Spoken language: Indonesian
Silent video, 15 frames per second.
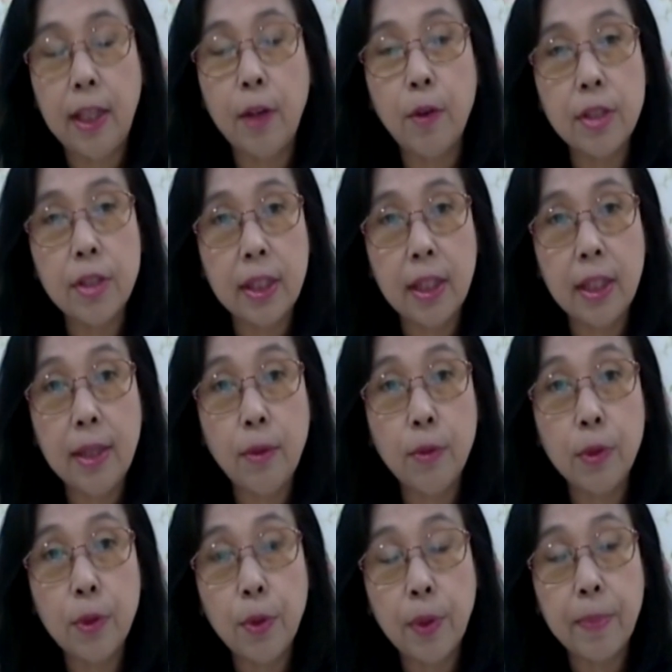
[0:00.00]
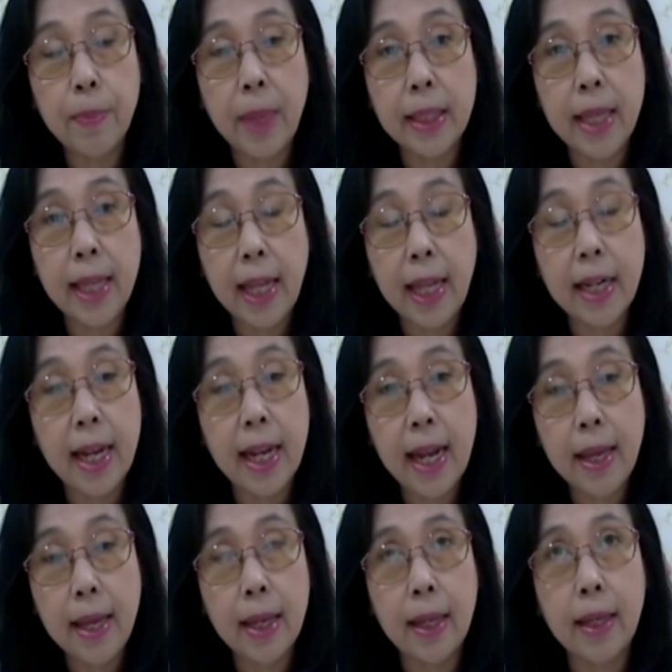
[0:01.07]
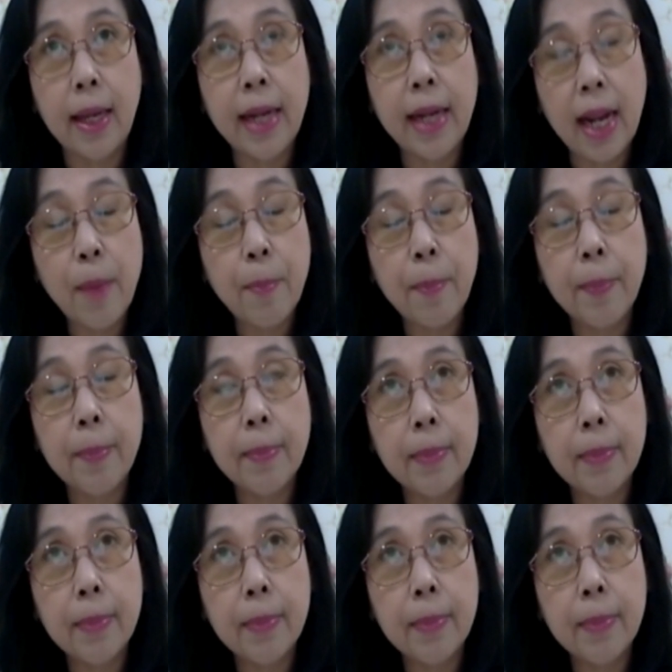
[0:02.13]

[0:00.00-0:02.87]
Leukosit ini untuk bagian adalah uh, adalah